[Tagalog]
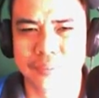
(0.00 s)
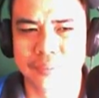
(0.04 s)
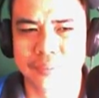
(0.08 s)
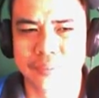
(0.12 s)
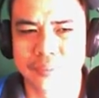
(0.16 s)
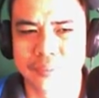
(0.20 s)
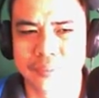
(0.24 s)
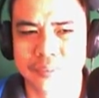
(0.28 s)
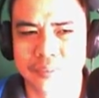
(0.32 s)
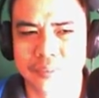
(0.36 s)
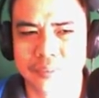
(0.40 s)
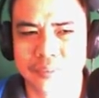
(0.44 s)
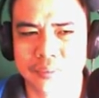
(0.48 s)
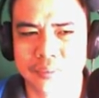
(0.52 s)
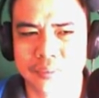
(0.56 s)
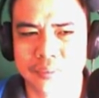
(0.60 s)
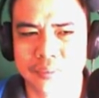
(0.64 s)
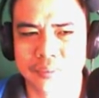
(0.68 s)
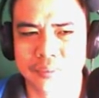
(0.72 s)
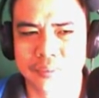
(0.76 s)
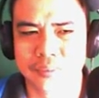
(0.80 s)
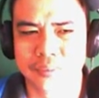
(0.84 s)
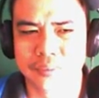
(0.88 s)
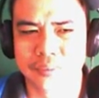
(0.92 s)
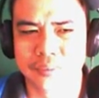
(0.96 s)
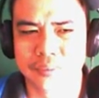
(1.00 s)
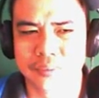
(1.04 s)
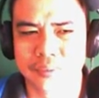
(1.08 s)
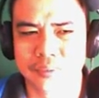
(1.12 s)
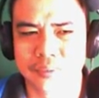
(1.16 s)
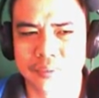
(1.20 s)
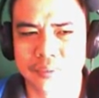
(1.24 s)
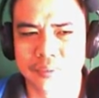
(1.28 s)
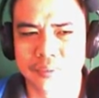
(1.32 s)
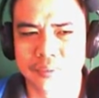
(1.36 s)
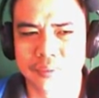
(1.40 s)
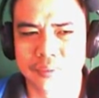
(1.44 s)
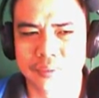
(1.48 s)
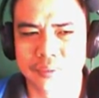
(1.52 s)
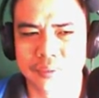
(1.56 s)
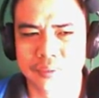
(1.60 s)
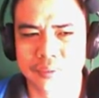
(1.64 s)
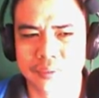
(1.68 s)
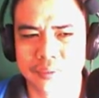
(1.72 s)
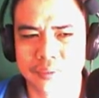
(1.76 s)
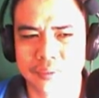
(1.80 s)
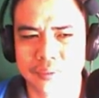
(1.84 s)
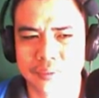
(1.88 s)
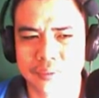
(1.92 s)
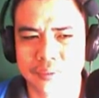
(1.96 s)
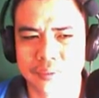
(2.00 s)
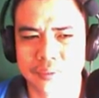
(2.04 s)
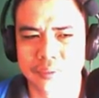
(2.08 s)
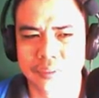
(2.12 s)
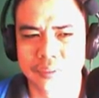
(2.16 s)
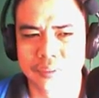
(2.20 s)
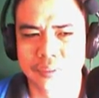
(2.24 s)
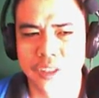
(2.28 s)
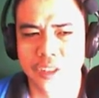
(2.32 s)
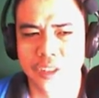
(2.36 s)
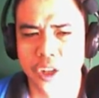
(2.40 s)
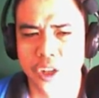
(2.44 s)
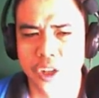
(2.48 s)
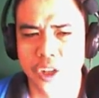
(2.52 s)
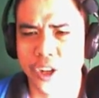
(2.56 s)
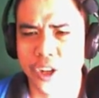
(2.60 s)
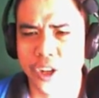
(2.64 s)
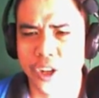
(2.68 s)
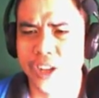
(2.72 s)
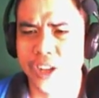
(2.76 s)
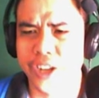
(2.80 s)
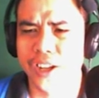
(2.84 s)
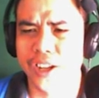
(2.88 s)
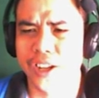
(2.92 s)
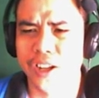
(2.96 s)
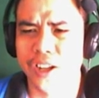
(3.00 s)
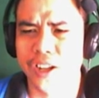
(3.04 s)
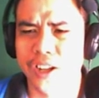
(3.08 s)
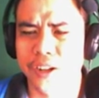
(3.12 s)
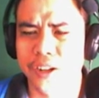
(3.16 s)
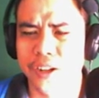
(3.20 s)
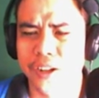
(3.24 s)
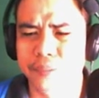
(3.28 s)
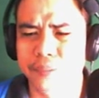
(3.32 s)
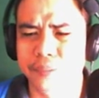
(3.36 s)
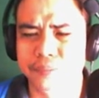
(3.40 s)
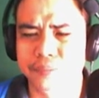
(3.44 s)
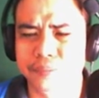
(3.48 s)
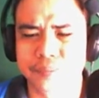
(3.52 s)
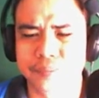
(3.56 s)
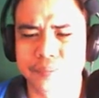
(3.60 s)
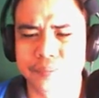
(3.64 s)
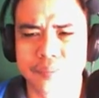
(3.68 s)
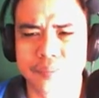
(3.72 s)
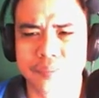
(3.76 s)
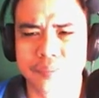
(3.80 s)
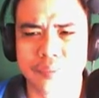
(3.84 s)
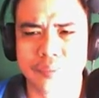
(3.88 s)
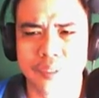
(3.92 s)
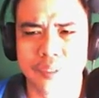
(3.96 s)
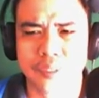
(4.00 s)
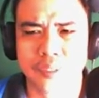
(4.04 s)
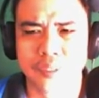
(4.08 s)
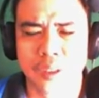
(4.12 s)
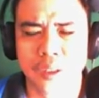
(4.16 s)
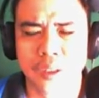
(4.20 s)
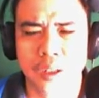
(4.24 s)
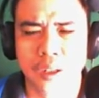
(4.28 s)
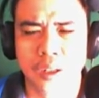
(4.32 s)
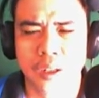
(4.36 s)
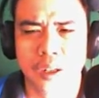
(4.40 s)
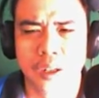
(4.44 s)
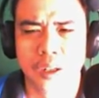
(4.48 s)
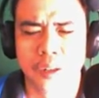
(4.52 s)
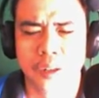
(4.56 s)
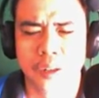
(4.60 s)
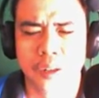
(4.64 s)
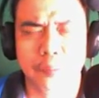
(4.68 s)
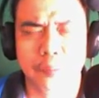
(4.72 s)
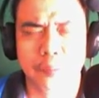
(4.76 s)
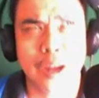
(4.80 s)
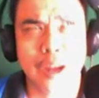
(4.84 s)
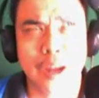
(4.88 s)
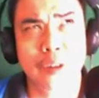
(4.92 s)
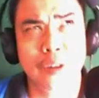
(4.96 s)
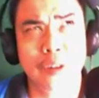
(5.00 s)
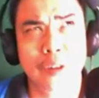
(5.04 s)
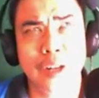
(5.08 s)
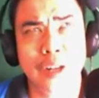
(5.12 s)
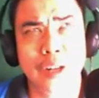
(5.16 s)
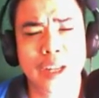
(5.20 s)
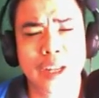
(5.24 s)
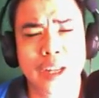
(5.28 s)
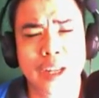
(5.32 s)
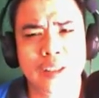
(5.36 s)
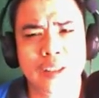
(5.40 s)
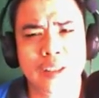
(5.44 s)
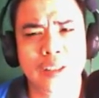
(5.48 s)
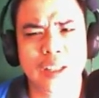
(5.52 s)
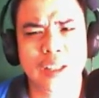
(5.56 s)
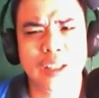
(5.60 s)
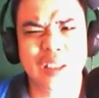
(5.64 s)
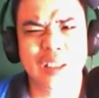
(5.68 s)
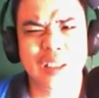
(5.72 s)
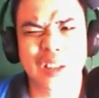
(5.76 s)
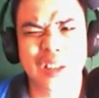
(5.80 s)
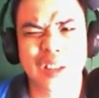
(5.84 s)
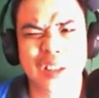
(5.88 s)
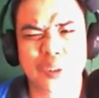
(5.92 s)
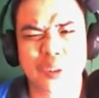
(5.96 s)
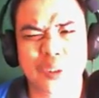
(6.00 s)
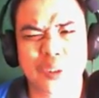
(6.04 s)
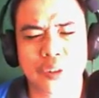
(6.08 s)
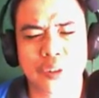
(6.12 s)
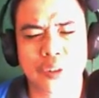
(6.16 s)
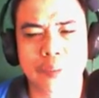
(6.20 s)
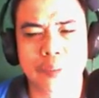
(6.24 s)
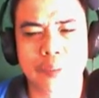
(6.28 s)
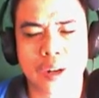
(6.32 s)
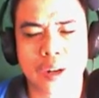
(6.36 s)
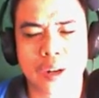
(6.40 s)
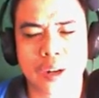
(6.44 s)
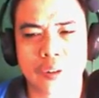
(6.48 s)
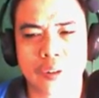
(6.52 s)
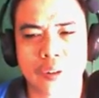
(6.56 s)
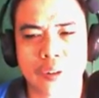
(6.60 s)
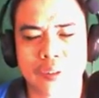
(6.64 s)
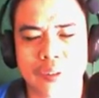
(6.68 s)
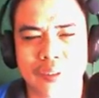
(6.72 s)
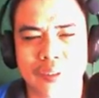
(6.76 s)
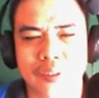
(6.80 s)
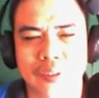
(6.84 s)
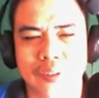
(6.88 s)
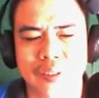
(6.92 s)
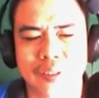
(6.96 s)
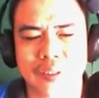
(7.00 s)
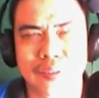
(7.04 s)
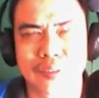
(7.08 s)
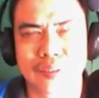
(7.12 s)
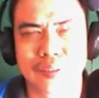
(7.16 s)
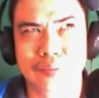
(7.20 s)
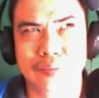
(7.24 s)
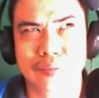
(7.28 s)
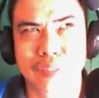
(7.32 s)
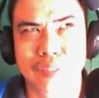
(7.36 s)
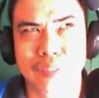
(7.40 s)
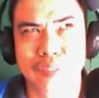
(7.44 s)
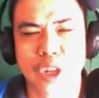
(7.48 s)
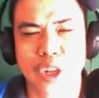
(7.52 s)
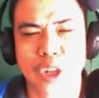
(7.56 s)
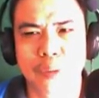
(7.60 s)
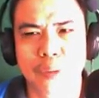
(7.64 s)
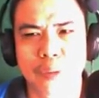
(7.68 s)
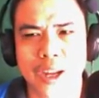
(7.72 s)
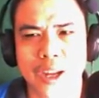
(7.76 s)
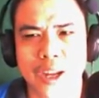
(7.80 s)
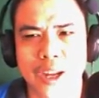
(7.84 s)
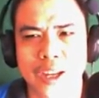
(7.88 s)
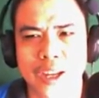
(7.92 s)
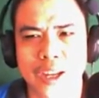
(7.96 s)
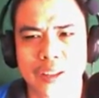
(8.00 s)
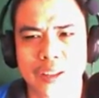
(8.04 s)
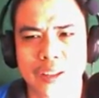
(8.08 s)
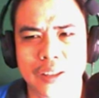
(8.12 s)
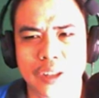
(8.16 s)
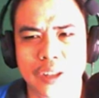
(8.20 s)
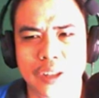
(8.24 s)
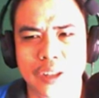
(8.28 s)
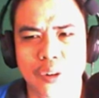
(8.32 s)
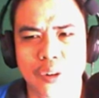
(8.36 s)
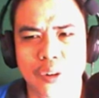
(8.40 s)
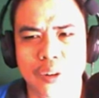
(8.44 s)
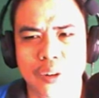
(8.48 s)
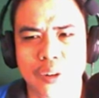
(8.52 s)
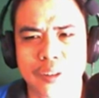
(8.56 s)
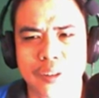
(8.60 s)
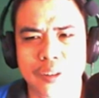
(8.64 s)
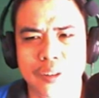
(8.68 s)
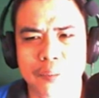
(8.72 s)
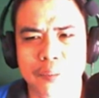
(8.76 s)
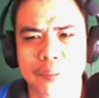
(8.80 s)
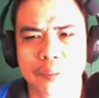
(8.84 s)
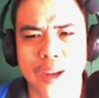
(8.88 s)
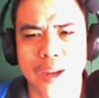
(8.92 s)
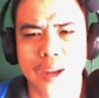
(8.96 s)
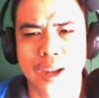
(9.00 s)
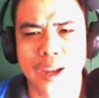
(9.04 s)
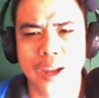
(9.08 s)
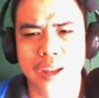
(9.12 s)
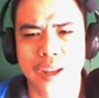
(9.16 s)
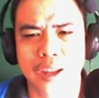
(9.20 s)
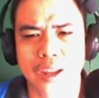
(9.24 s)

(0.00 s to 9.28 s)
come hell or high water. Okay, um, paano naging dictator si Marcos? Hindi ko maki, hindi ko kasi ma,